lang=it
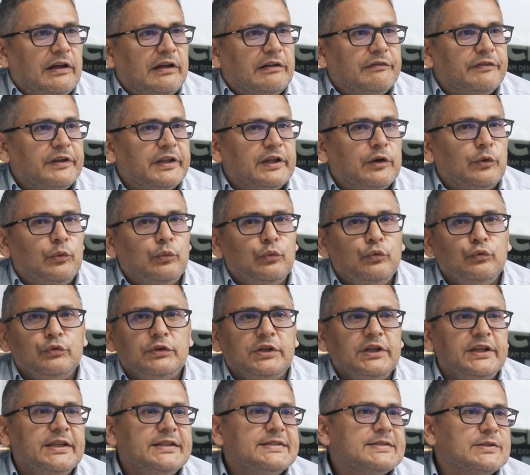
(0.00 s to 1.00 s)
avere un
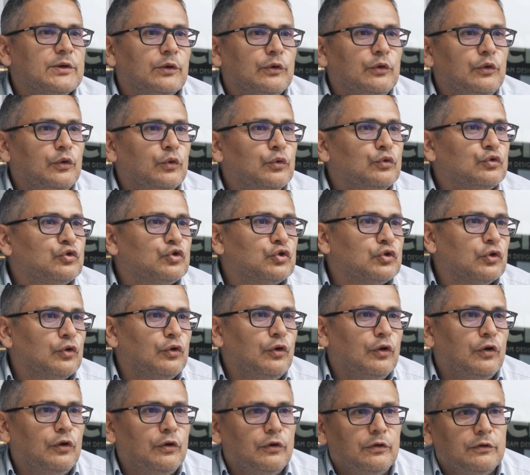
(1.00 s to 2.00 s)
utilizzo non
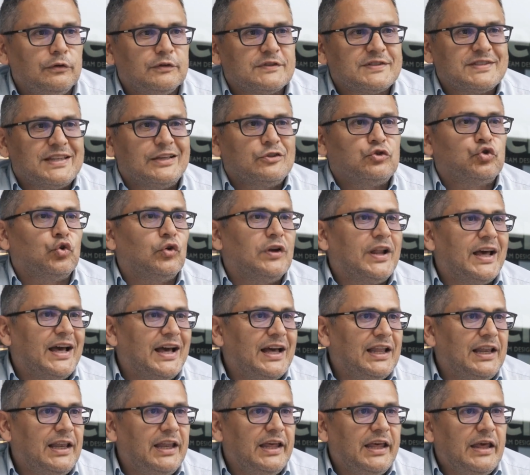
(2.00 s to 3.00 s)
solo
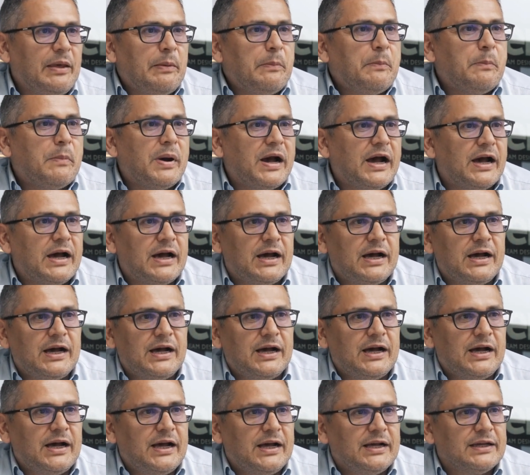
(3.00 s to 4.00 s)
stagionale
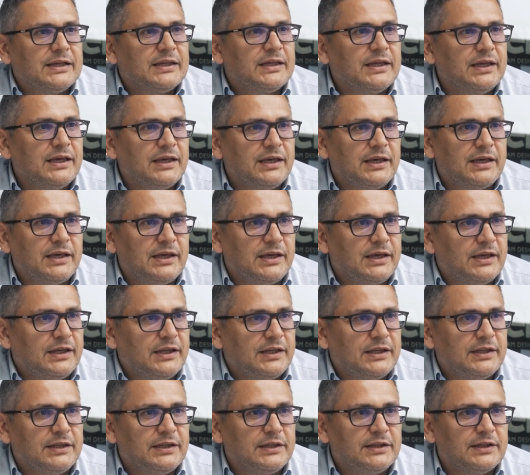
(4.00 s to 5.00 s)
ma
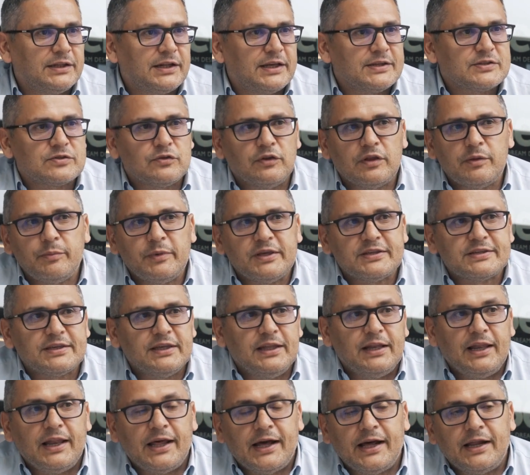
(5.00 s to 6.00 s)
anche il resto dei mesi
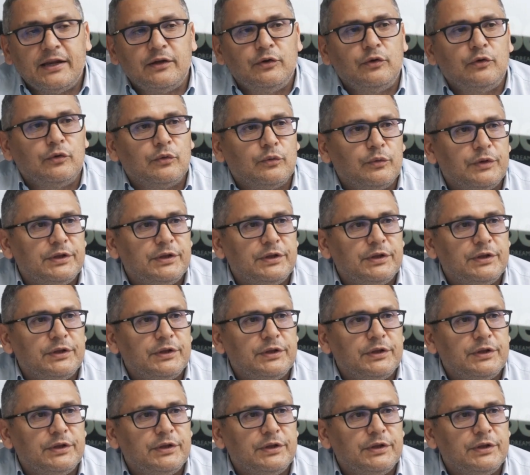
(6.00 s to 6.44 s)
dell'anno,